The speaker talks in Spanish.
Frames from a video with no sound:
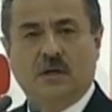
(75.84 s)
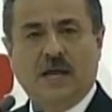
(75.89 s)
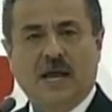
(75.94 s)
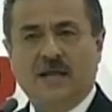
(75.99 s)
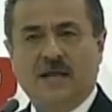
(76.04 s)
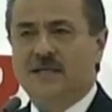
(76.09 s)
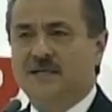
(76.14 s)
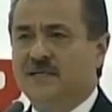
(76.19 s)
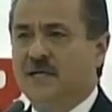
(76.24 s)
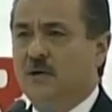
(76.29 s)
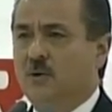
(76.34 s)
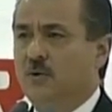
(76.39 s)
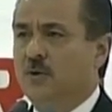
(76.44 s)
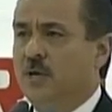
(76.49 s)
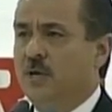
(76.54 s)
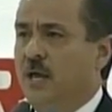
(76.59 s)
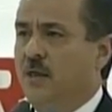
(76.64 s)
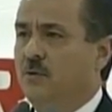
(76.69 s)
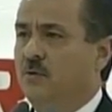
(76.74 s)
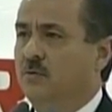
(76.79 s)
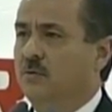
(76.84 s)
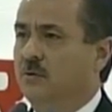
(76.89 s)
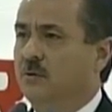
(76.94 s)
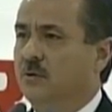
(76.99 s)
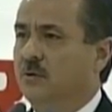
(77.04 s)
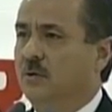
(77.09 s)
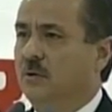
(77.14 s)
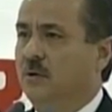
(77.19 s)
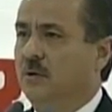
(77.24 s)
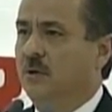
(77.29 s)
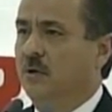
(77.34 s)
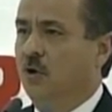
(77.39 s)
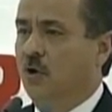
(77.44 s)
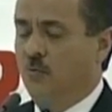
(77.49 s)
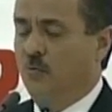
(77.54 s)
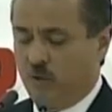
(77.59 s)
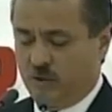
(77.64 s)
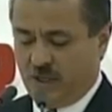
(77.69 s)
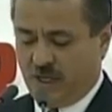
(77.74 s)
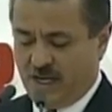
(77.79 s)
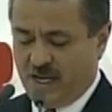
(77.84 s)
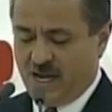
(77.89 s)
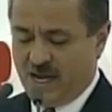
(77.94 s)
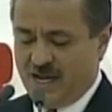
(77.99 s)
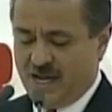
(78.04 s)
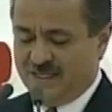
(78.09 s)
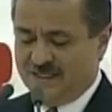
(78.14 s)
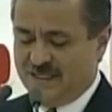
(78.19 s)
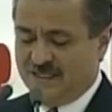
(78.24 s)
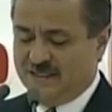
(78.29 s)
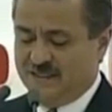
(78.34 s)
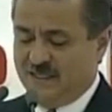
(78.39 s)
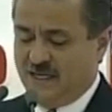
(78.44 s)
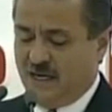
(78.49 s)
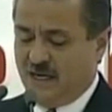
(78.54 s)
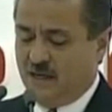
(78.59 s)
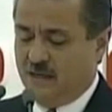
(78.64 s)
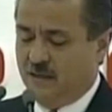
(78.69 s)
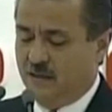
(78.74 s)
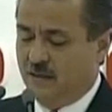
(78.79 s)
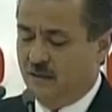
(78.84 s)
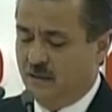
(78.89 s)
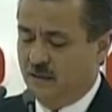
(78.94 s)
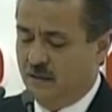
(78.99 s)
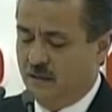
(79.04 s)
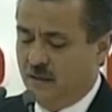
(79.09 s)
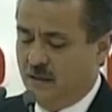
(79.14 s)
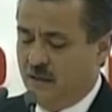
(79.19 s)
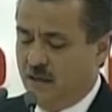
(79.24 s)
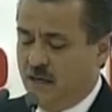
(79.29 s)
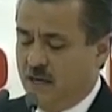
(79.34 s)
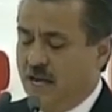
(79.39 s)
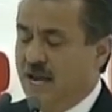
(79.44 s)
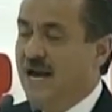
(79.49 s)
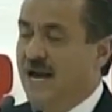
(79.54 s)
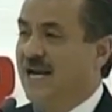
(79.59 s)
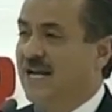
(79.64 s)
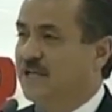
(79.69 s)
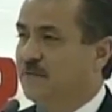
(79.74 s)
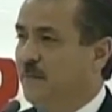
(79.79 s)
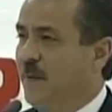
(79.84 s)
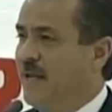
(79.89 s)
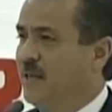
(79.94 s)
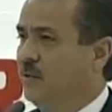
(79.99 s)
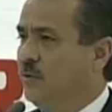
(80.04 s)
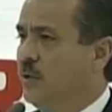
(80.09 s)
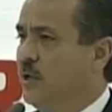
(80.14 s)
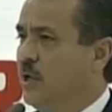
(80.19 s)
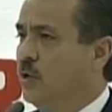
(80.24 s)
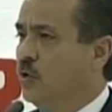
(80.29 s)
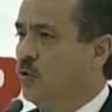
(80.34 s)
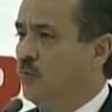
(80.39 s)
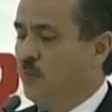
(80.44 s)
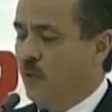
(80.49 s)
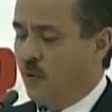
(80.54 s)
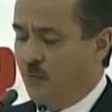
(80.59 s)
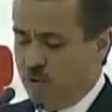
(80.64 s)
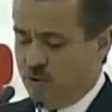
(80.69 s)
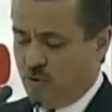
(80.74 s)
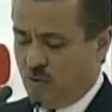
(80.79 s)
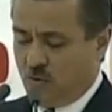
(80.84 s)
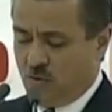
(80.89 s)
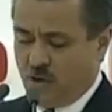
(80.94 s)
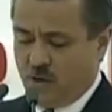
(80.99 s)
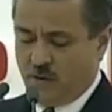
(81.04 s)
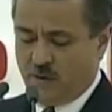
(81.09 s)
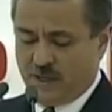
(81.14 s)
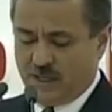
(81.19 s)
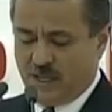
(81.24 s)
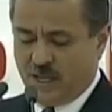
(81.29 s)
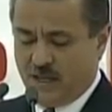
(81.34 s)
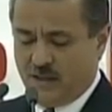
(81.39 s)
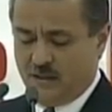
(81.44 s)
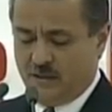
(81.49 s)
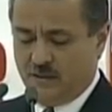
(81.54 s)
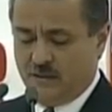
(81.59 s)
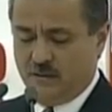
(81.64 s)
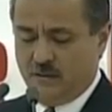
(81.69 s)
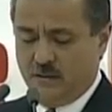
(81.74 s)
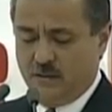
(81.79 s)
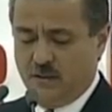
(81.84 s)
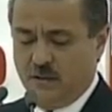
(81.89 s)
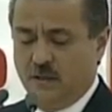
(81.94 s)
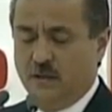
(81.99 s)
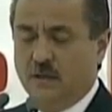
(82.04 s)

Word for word: que han desarrollado como tarea esencial el respeto y el compromiso con la verdad